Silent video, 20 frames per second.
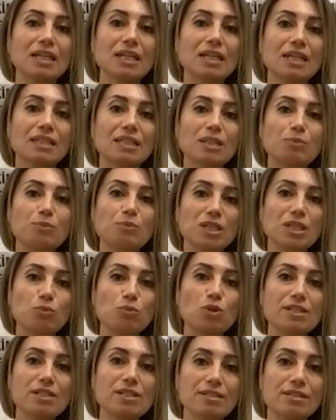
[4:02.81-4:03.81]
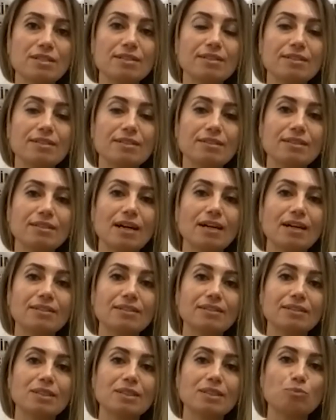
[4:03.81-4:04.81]
E, tabii ki bu hazırlıklar
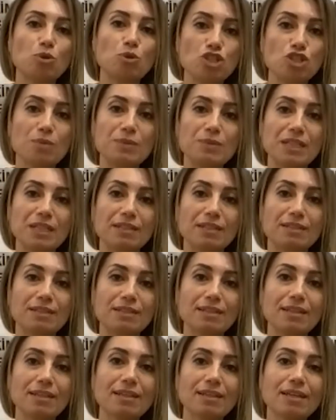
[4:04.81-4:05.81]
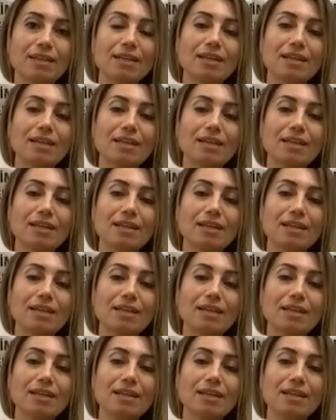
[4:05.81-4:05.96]
e, boşa mı gitti?